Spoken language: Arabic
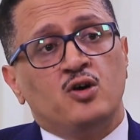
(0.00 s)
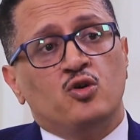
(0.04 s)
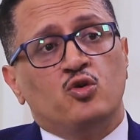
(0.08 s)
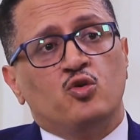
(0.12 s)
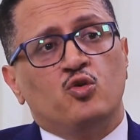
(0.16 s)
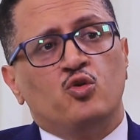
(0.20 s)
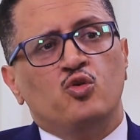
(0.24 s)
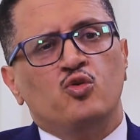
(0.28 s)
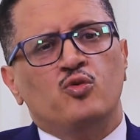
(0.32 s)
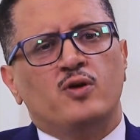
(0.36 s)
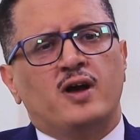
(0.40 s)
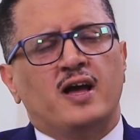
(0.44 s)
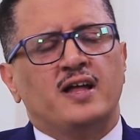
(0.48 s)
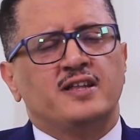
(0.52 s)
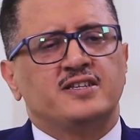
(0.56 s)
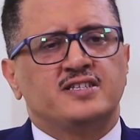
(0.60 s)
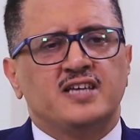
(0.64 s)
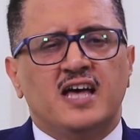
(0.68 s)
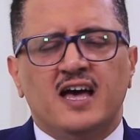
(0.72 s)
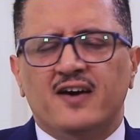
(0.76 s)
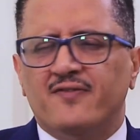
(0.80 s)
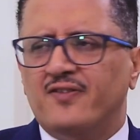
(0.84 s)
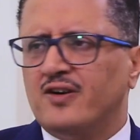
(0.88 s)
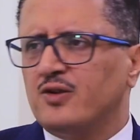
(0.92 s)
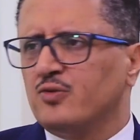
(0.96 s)
وهو كان
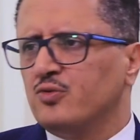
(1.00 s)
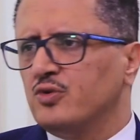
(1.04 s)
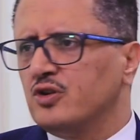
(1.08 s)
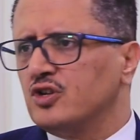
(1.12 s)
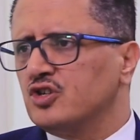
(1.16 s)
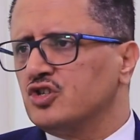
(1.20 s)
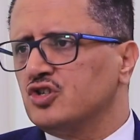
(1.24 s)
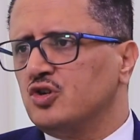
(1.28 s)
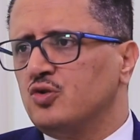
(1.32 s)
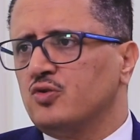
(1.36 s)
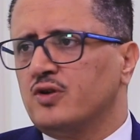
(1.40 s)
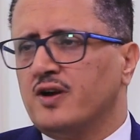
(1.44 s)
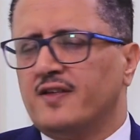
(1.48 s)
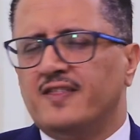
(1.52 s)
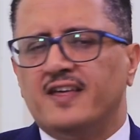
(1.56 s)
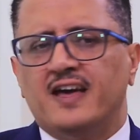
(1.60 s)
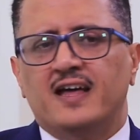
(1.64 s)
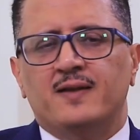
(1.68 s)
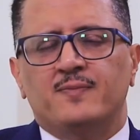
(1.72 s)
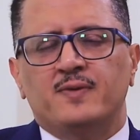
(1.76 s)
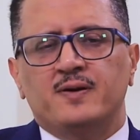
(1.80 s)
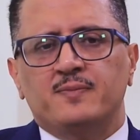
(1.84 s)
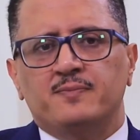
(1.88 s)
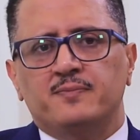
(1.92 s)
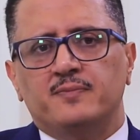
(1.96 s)
سافر ورجع وكذا
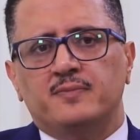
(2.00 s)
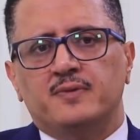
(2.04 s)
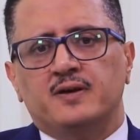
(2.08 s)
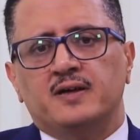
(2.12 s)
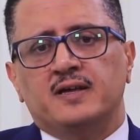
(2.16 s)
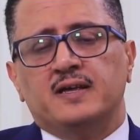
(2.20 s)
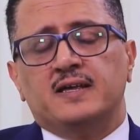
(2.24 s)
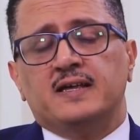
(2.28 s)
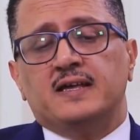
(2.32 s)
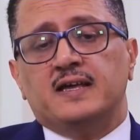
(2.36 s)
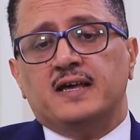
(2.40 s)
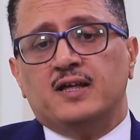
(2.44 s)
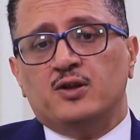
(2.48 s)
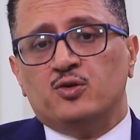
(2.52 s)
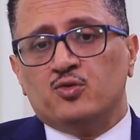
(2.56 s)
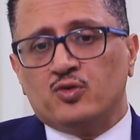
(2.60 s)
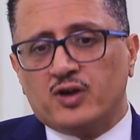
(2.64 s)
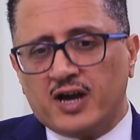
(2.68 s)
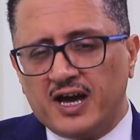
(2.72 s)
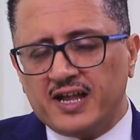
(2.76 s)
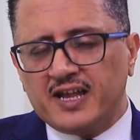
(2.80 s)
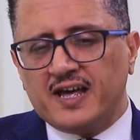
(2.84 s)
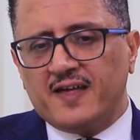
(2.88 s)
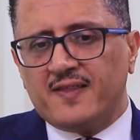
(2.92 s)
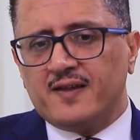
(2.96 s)
المهم انه
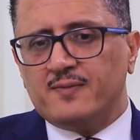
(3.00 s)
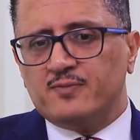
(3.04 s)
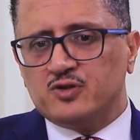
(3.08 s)
كان هذا